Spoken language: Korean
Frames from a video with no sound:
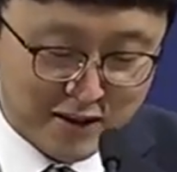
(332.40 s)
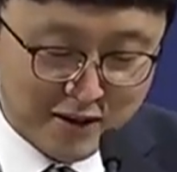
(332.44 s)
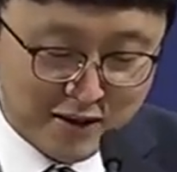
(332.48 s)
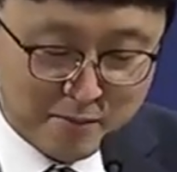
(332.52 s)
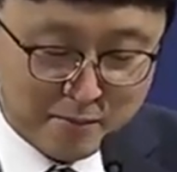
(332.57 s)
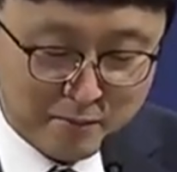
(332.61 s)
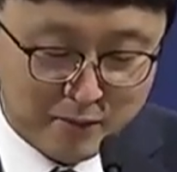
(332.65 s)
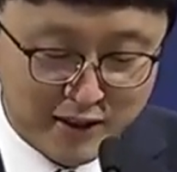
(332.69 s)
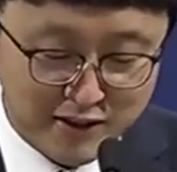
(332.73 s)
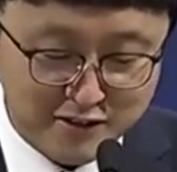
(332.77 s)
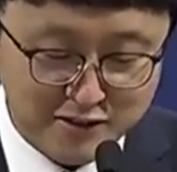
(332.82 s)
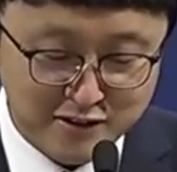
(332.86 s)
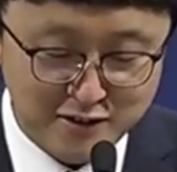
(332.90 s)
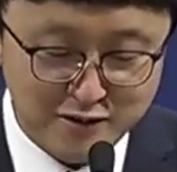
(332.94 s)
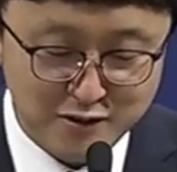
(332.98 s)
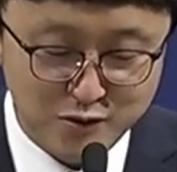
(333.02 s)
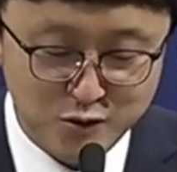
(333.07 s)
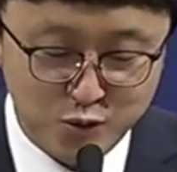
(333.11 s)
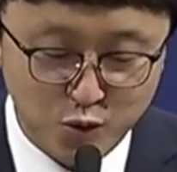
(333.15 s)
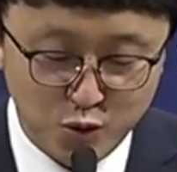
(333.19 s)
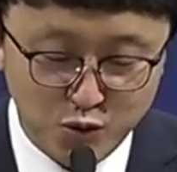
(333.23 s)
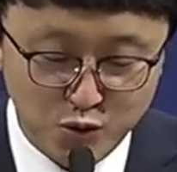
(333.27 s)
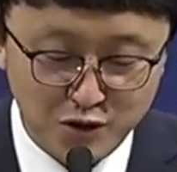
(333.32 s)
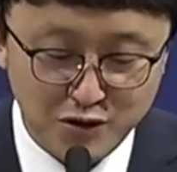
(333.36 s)
배는
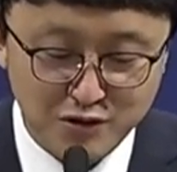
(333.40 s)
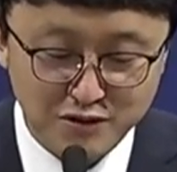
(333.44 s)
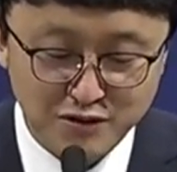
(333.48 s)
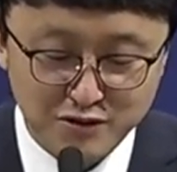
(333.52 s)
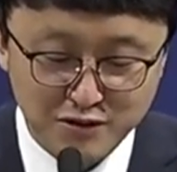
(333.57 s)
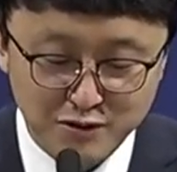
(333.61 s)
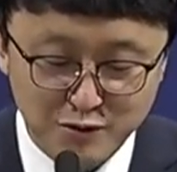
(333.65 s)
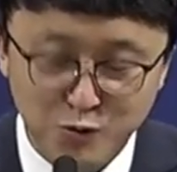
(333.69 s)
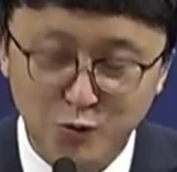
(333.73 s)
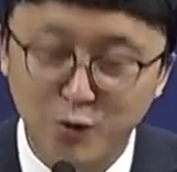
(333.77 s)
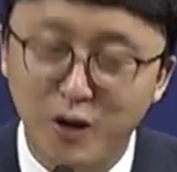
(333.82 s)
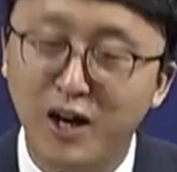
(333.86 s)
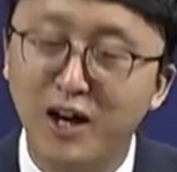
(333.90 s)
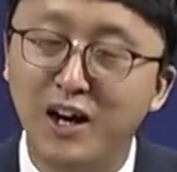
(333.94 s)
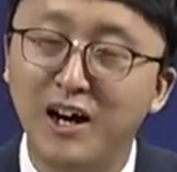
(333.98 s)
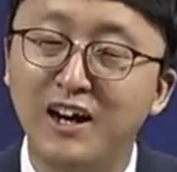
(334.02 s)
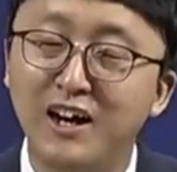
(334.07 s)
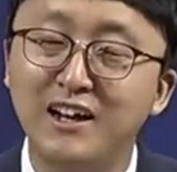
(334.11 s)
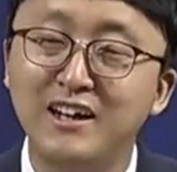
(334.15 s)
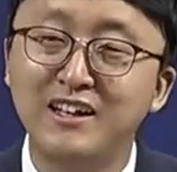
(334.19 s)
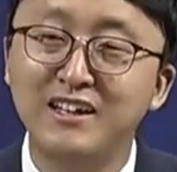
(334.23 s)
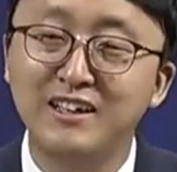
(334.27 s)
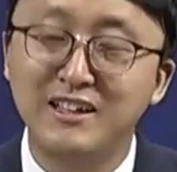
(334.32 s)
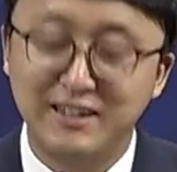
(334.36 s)
소년들과
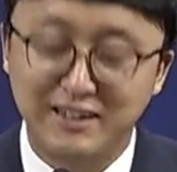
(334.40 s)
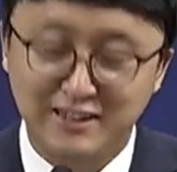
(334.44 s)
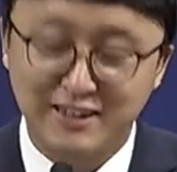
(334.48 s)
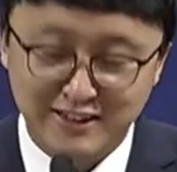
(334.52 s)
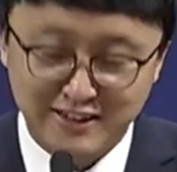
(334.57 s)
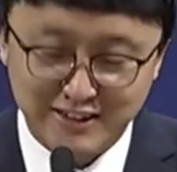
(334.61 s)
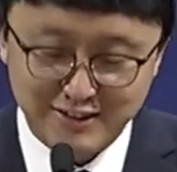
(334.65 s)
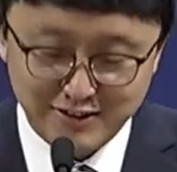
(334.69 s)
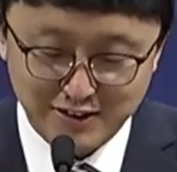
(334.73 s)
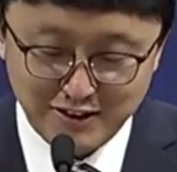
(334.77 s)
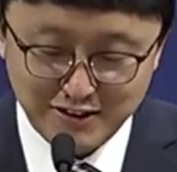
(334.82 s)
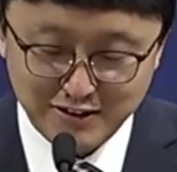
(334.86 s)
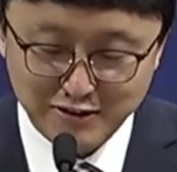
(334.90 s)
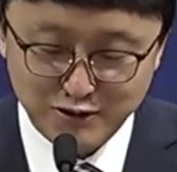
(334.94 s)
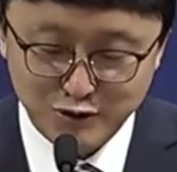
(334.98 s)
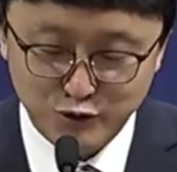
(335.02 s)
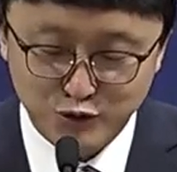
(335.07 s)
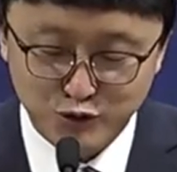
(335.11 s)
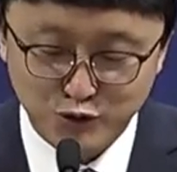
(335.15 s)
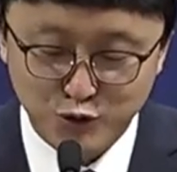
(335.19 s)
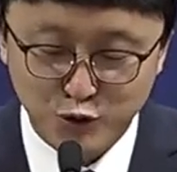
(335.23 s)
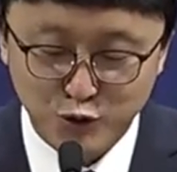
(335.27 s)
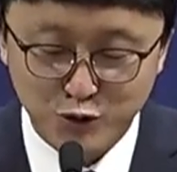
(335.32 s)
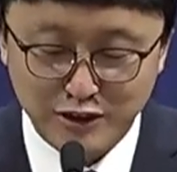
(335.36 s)
이삭을
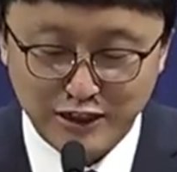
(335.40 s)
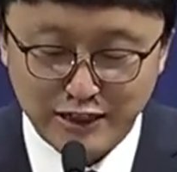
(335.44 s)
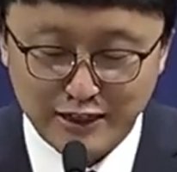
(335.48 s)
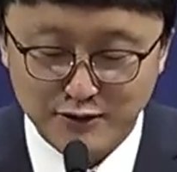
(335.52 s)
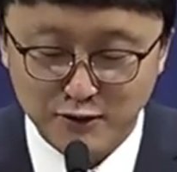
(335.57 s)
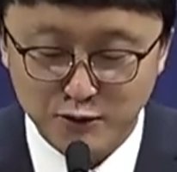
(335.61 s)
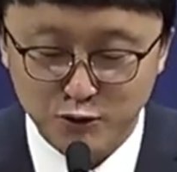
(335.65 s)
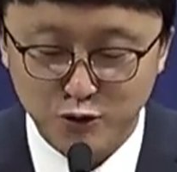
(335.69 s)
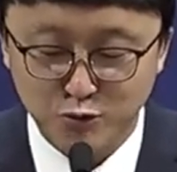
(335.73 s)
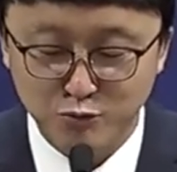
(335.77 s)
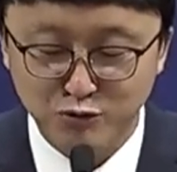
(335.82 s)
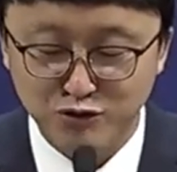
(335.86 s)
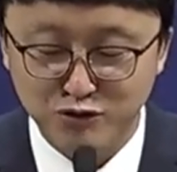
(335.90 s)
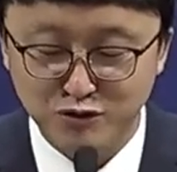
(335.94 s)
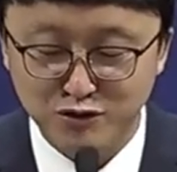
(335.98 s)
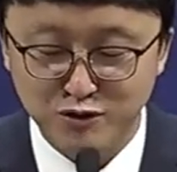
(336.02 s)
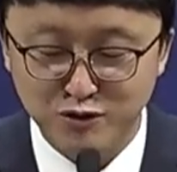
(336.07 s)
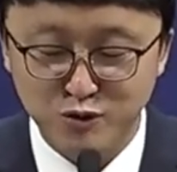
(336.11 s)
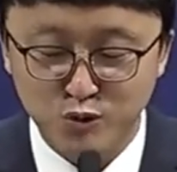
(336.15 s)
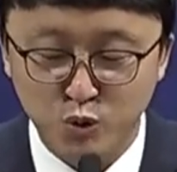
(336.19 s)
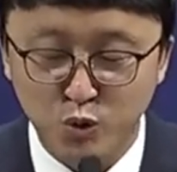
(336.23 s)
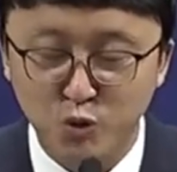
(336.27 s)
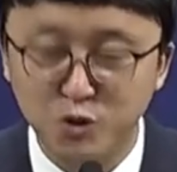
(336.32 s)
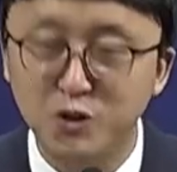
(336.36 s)
주어 단으로 먹는
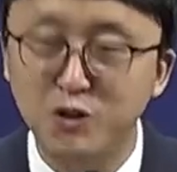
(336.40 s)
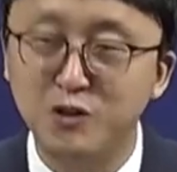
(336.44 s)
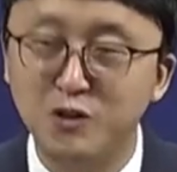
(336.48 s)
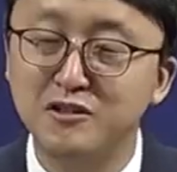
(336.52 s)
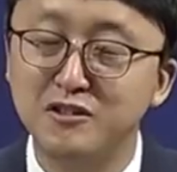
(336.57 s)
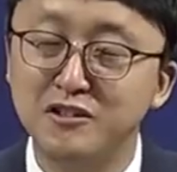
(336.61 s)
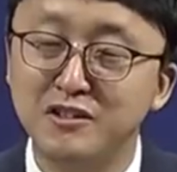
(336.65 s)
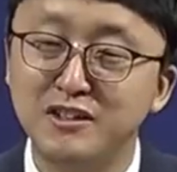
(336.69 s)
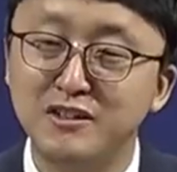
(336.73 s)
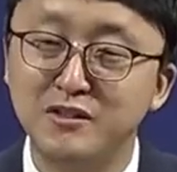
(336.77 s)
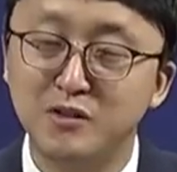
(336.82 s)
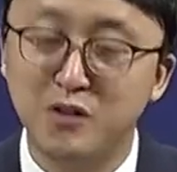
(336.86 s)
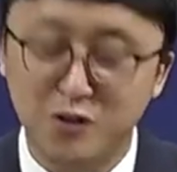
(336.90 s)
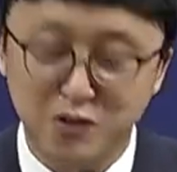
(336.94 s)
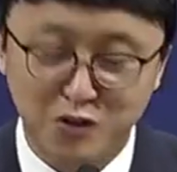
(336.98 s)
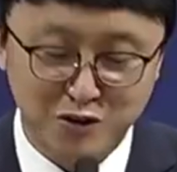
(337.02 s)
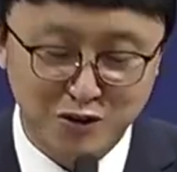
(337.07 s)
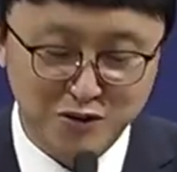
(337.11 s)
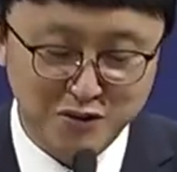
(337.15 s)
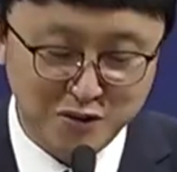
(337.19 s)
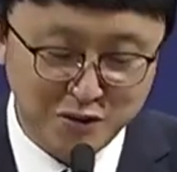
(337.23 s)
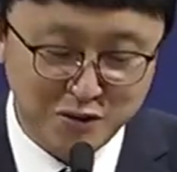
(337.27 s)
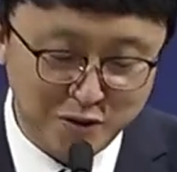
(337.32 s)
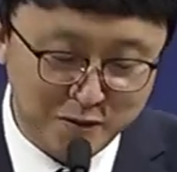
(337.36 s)
소녀들이
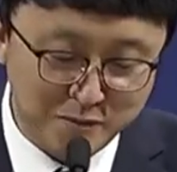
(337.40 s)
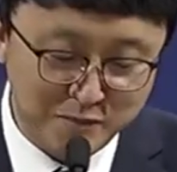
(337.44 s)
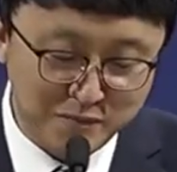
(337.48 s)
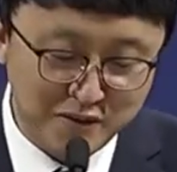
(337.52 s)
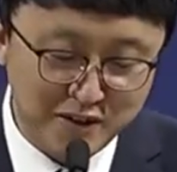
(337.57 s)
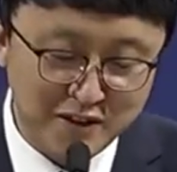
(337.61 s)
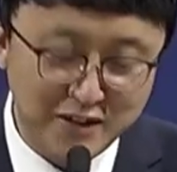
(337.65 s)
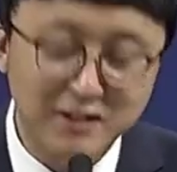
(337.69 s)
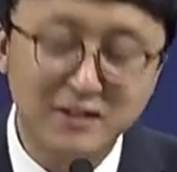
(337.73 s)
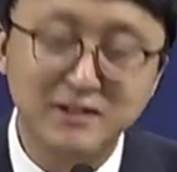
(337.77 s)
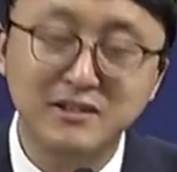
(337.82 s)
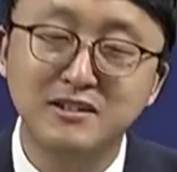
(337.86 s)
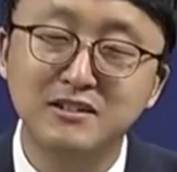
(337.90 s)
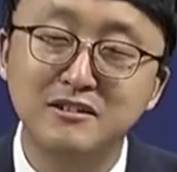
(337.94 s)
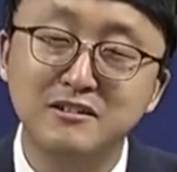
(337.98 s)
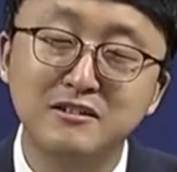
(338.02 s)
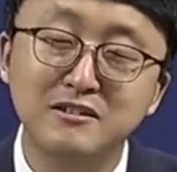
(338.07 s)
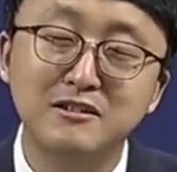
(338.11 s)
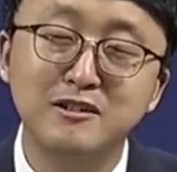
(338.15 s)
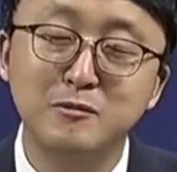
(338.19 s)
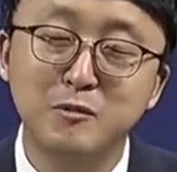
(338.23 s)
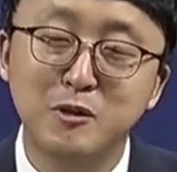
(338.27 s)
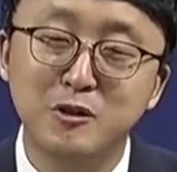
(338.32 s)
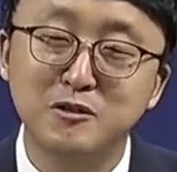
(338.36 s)
섞여서
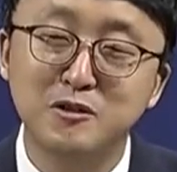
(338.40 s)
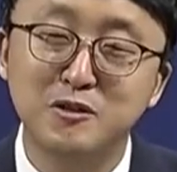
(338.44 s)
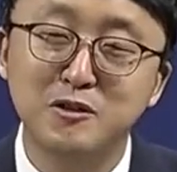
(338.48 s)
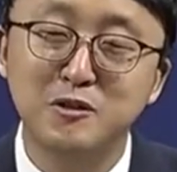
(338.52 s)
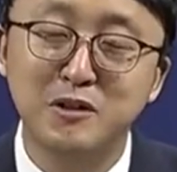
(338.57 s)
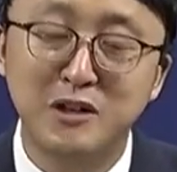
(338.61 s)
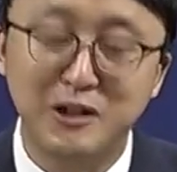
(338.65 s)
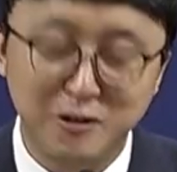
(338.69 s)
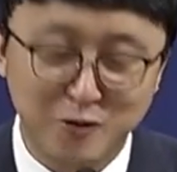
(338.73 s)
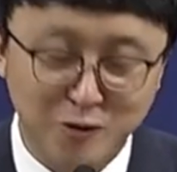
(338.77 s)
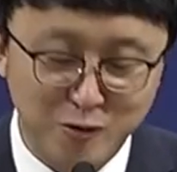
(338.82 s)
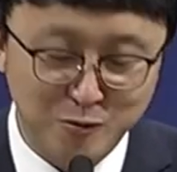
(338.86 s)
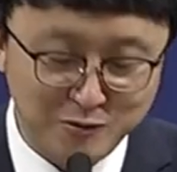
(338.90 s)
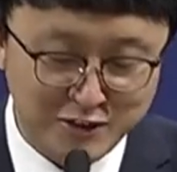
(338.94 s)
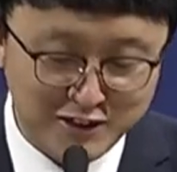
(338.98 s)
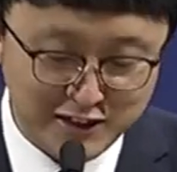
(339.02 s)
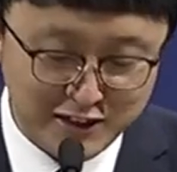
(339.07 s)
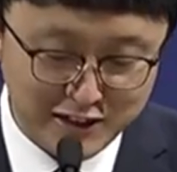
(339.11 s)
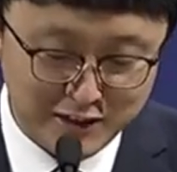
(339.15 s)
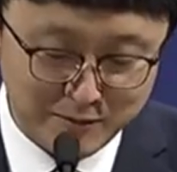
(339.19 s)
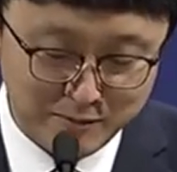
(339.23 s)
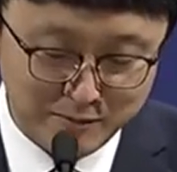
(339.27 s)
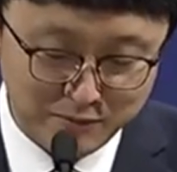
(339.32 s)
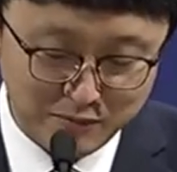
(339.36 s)
시끌벅적할
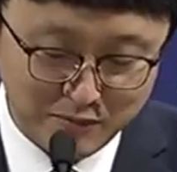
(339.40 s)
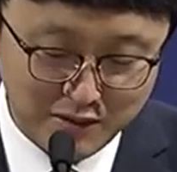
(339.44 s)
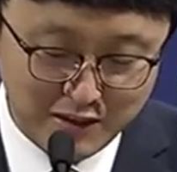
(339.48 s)
겁니다.